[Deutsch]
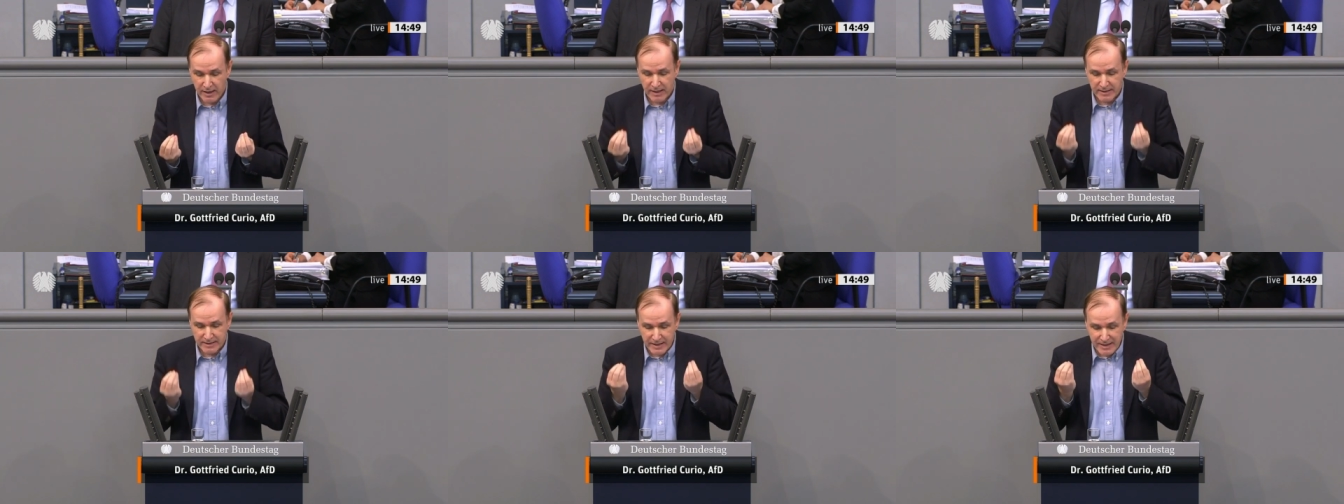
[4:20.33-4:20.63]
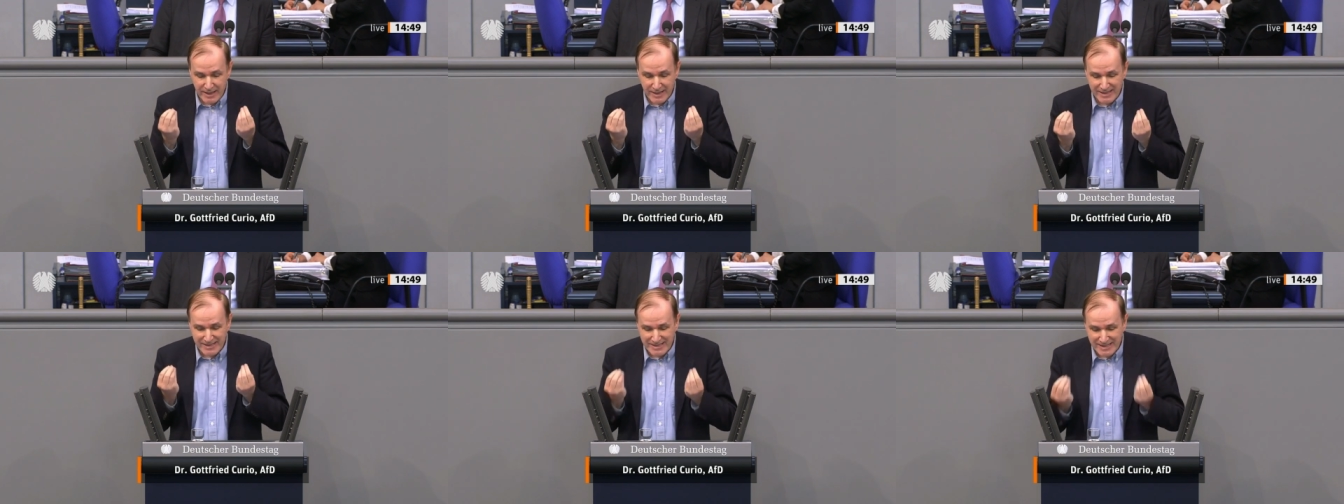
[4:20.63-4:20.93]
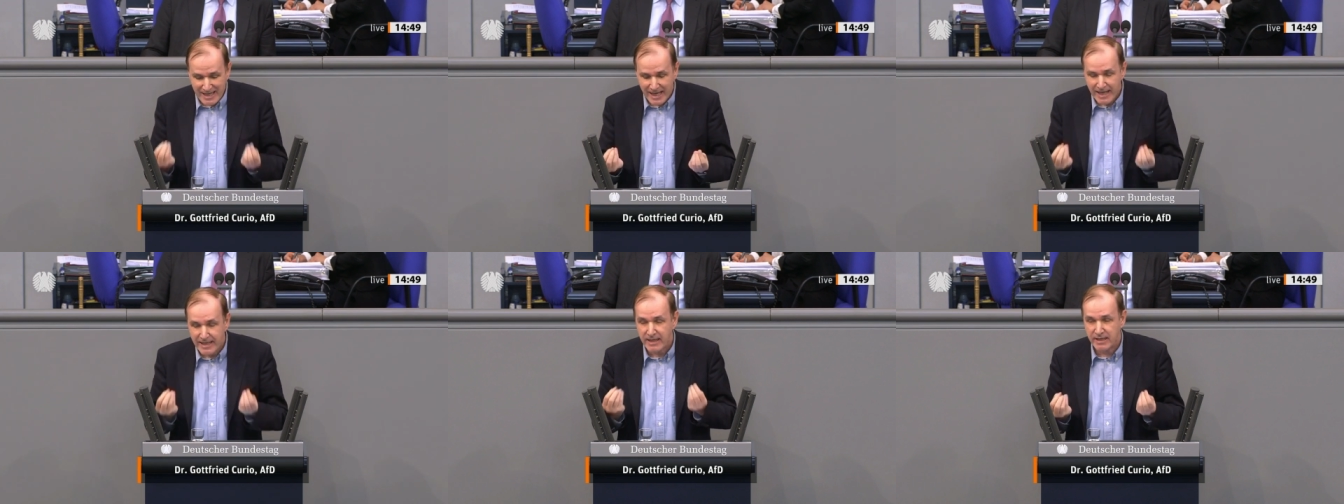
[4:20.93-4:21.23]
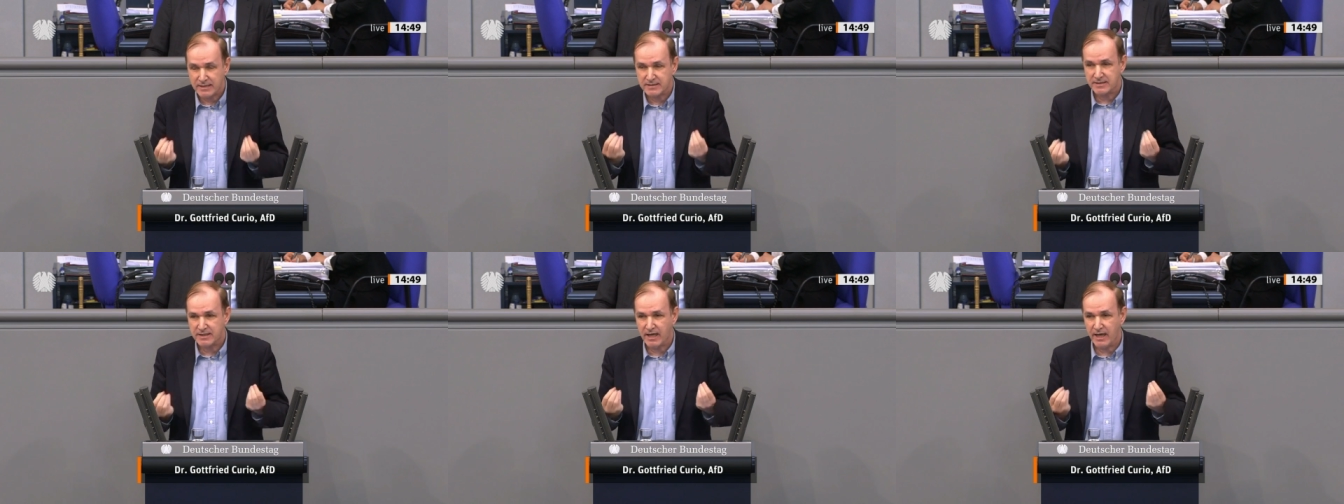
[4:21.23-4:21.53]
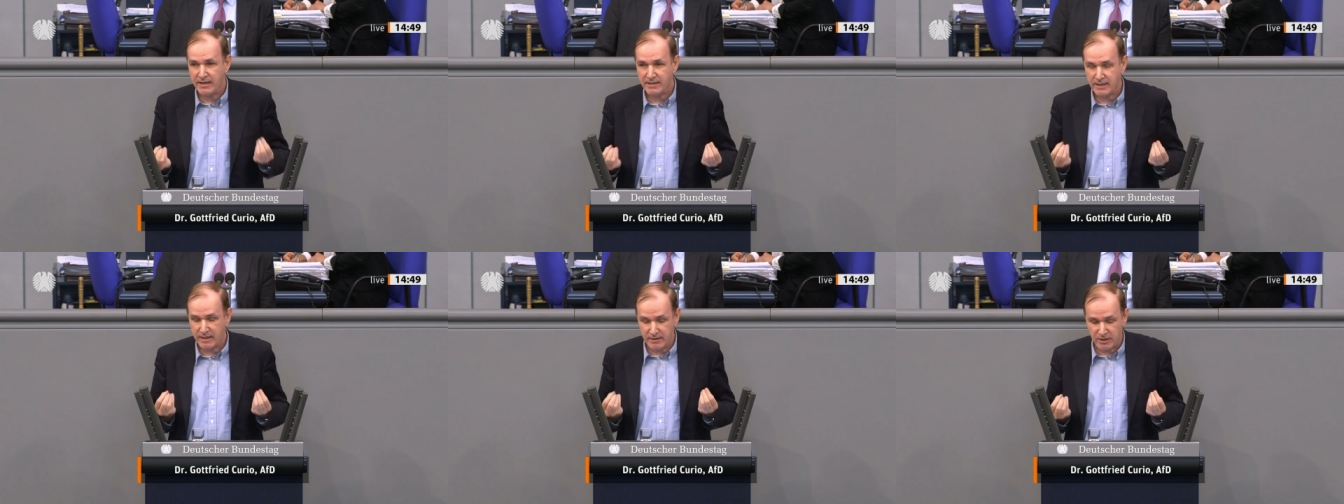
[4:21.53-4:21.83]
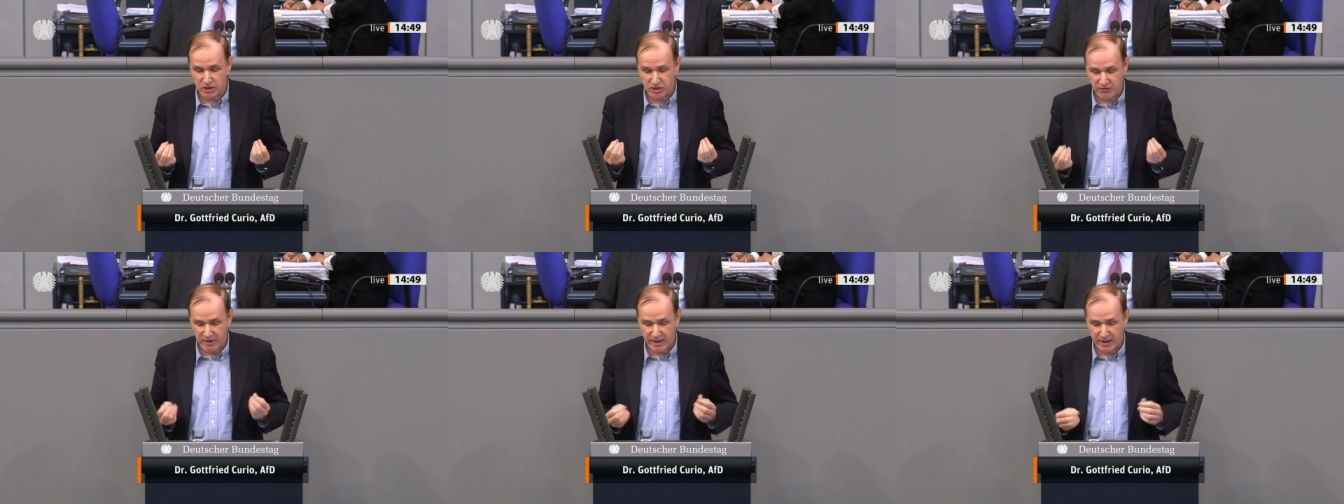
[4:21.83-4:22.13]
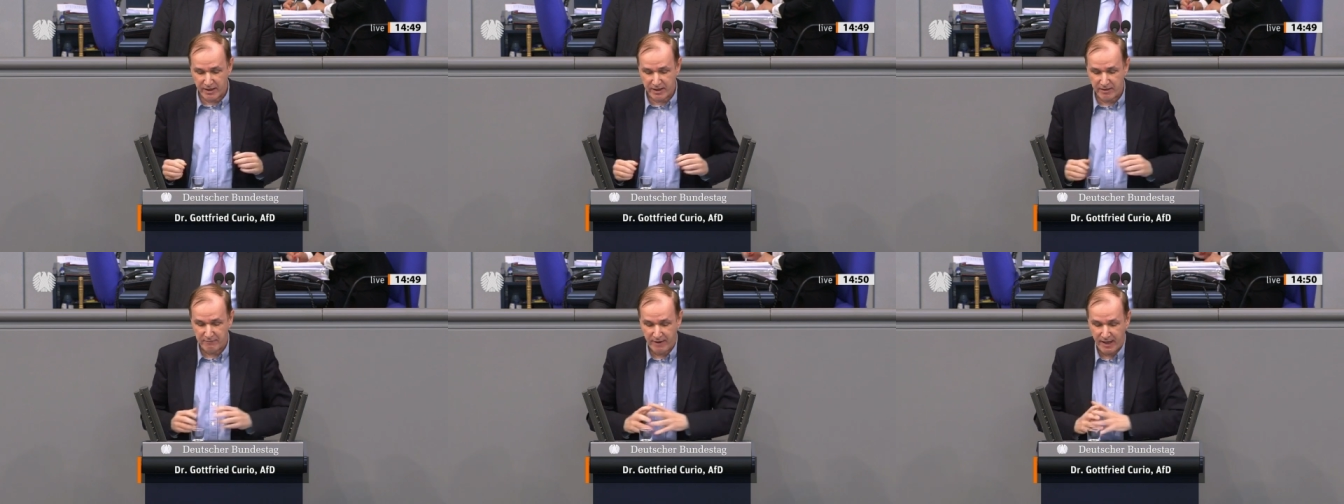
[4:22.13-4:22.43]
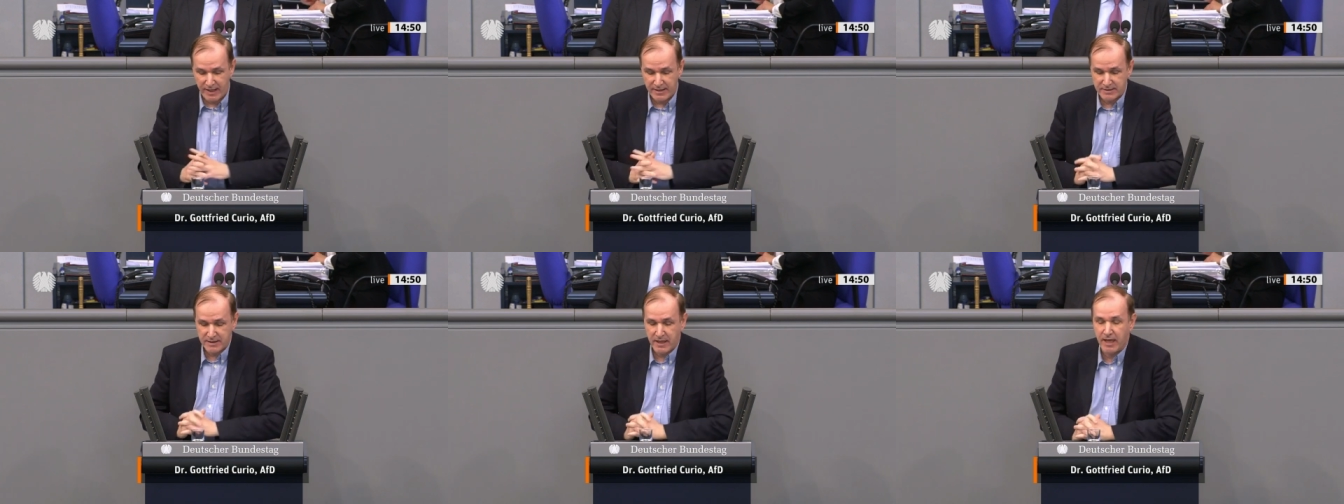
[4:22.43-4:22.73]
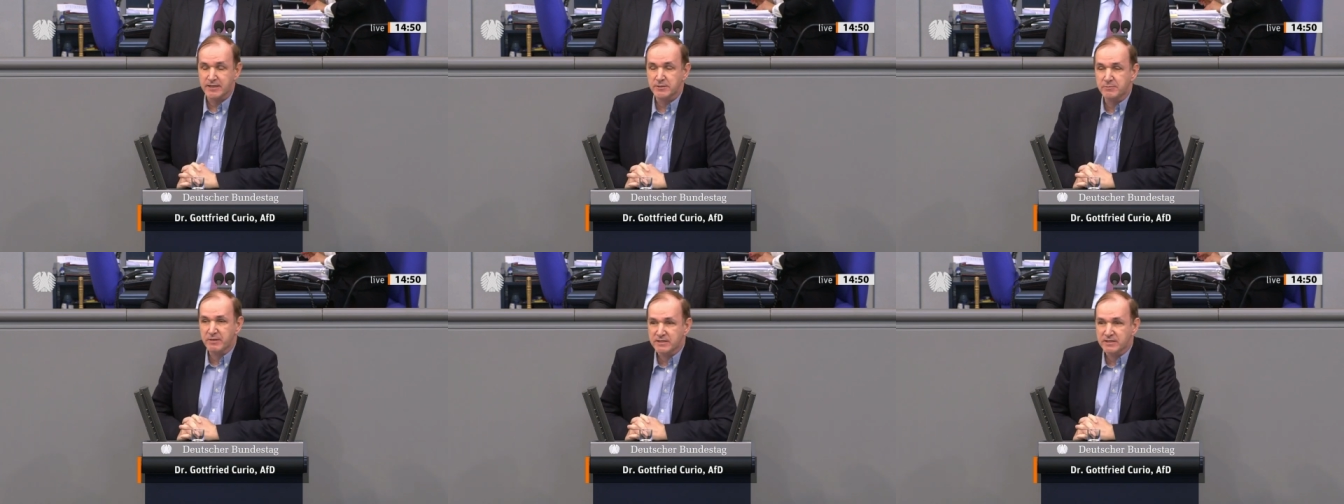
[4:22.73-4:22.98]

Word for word: denen jederzeit eine schwere Gewalttat